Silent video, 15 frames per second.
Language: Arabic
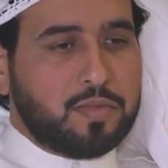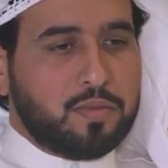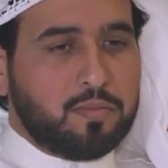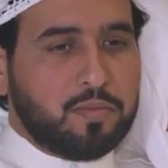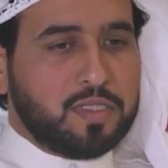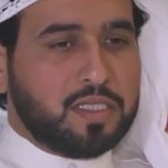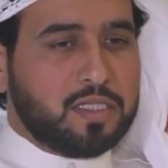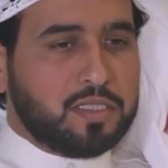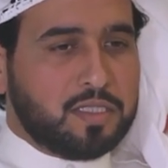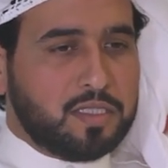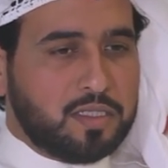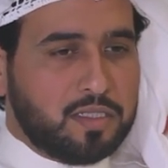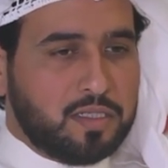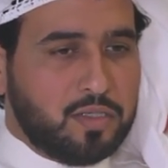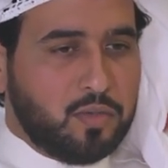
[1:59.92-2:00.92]
بدات
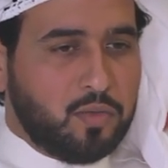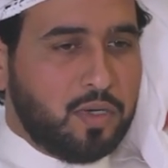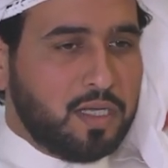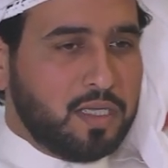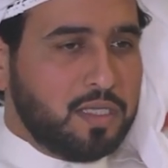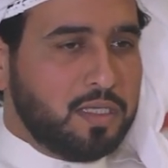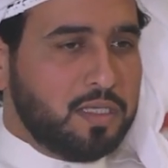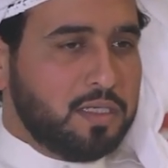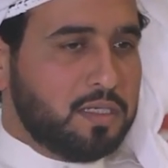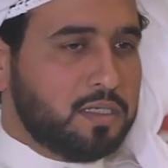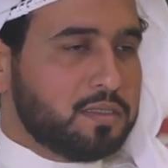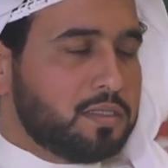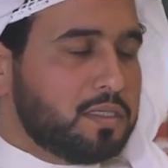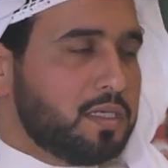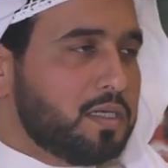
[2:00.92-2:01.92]
الهوايه هي
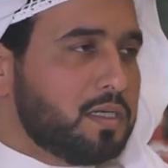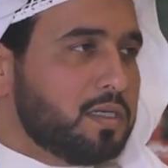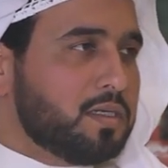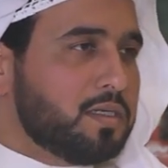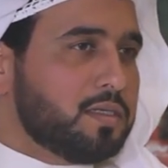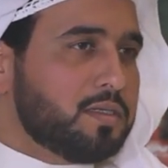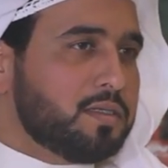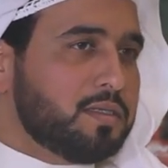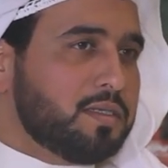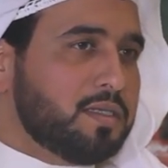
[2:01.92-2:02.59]
عن طريق أه،